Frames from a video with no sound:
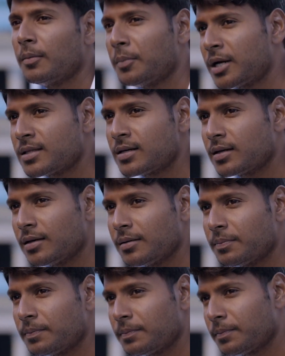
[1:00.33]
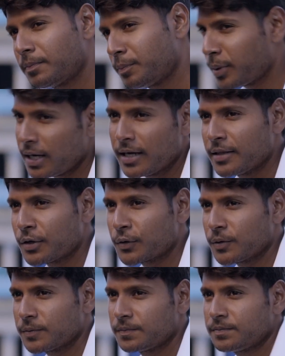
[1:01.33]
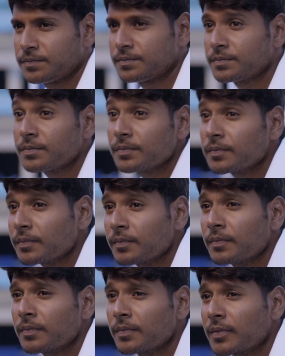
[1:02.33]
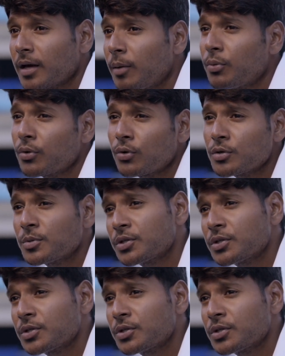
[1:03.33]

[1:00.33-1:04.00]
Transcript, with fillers: ఇప్పుడు మన ఇద్దరికి పెళ్ళైంది అనుకుందాం ఇప్పుడు నువ్వు రోజు